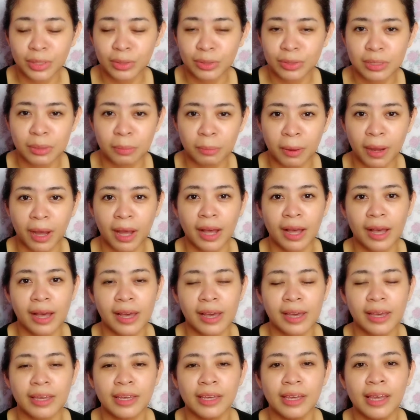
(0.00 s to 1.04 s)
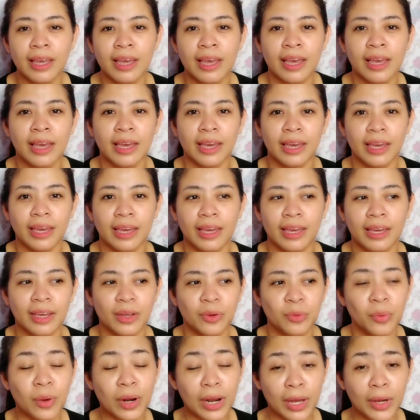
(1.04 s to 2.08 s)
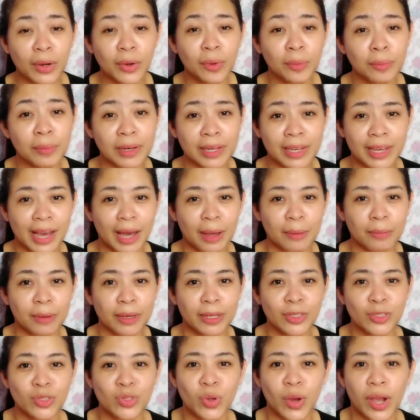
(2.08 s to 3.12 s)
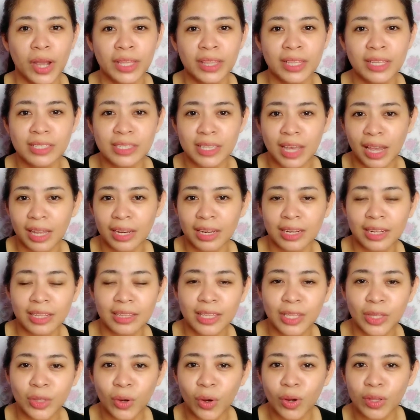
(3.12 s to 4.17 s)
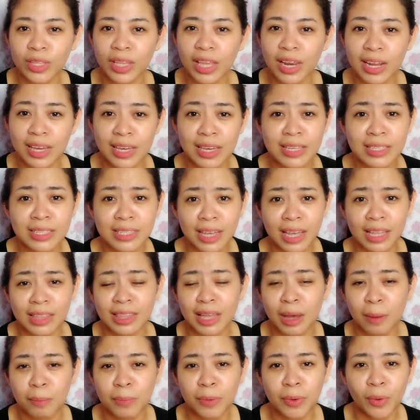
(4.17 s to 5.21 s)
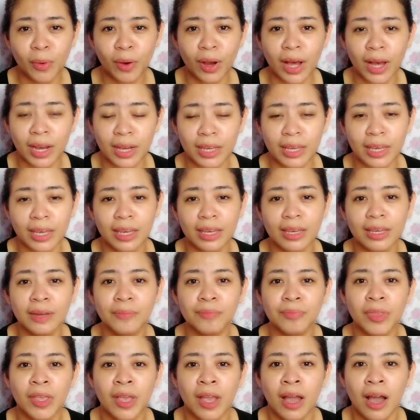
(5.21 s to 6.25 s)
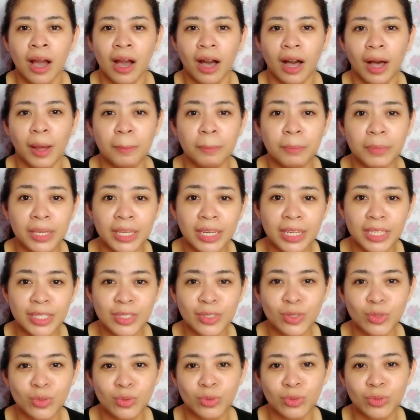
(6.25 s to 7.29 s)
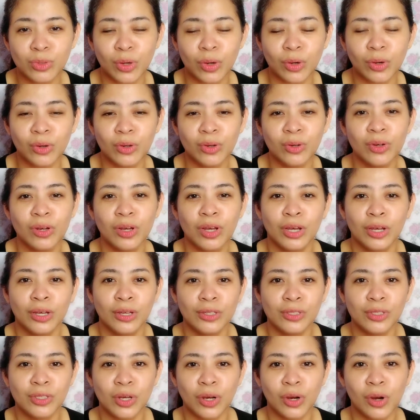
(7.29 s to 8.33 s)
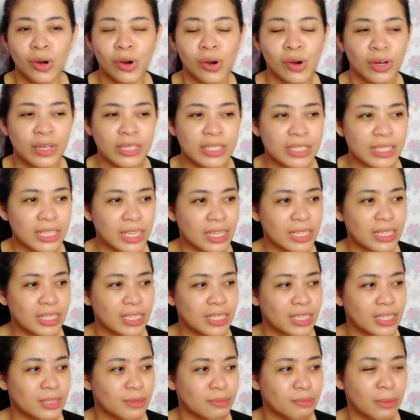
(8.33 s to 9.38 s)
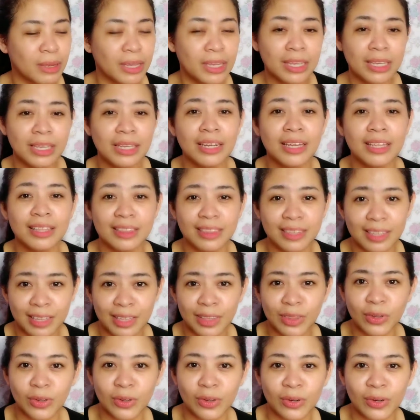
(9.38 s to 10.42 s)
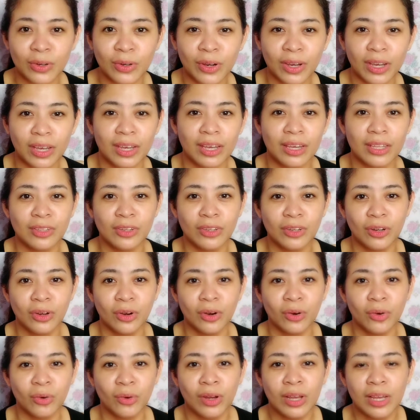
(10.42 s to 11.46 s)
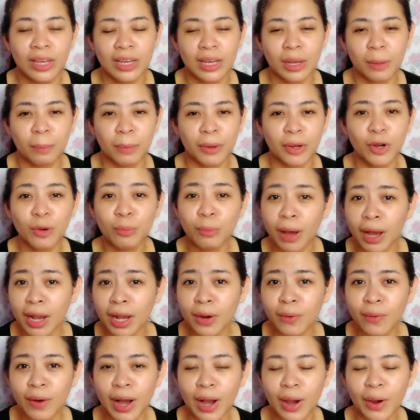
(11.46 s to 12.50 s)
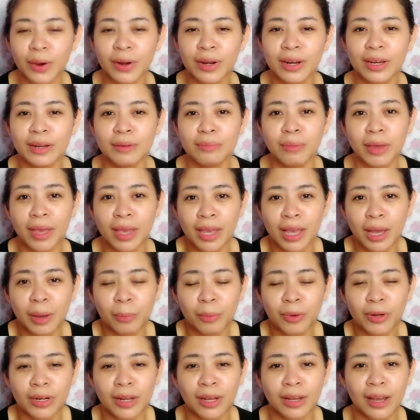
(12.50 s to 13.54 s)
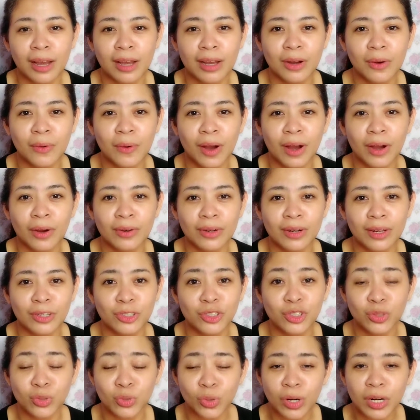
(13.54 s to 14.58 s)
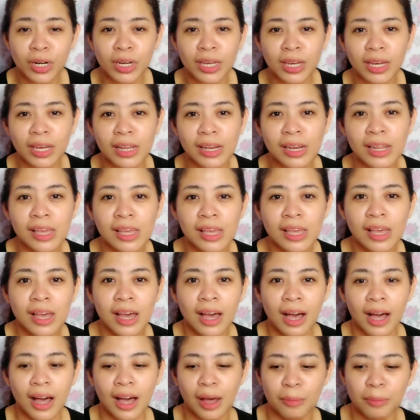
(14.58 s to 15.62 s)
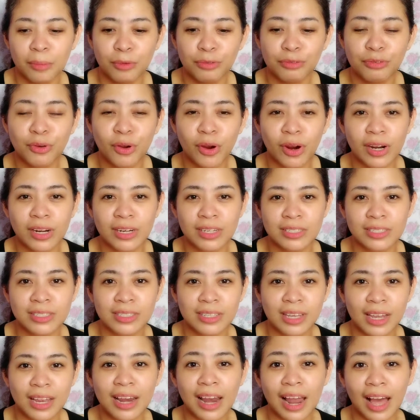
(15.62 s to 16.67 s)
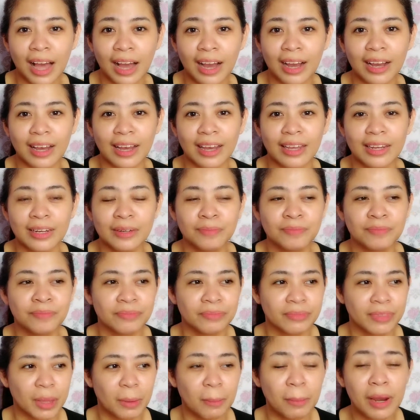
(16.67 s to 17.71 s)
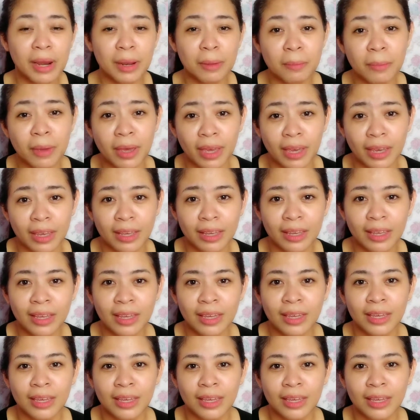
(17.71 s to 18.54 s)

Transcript: dito sa bahay and walang gumagamit. So, I decided na dito ko na lang iset up yung aking uh, mini studio. So, since mainit dito and, you know, kapag gumagawa ako ng makeup or nagagawa ako ng tutorial, um, of course, kailangan malamig.